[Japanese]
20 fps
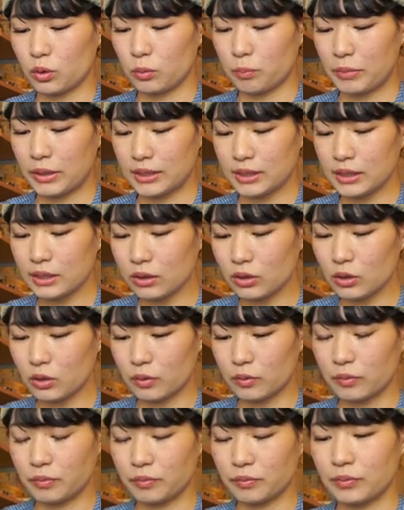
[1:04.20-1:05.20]
ろパチッ
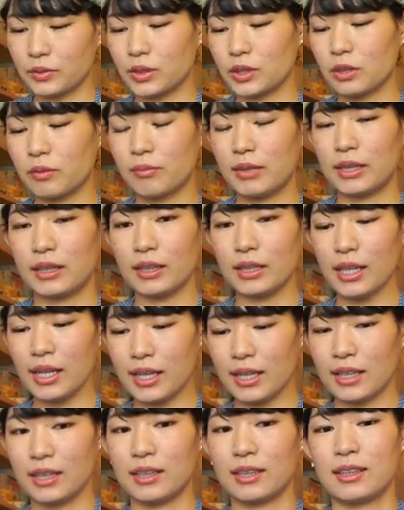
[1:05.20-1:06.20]
と止め
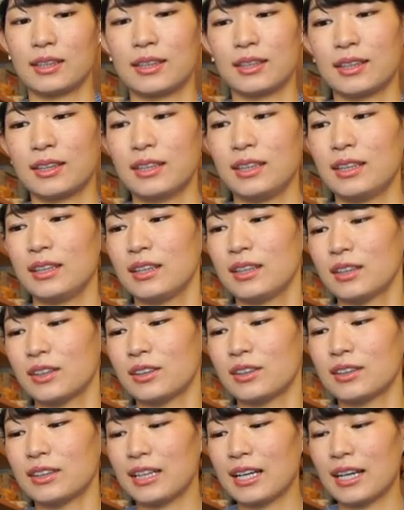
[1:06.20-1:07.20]
て
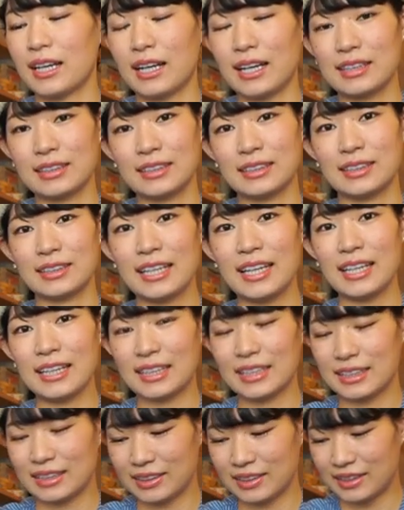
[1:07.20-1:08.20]
こんな感じで
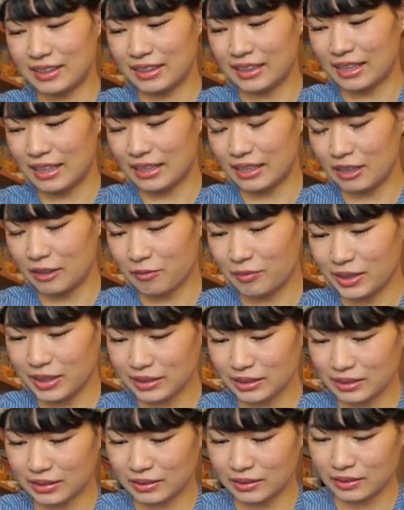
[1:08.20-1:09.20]
椅子になり
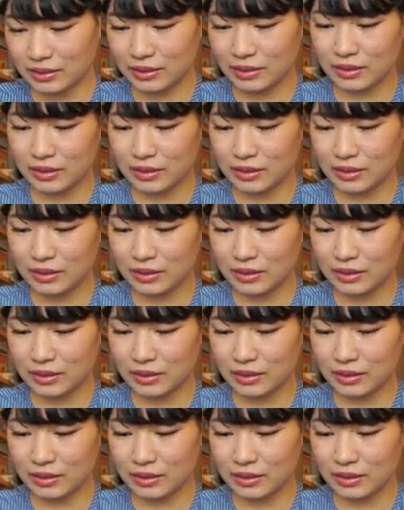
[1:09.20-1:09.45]
ます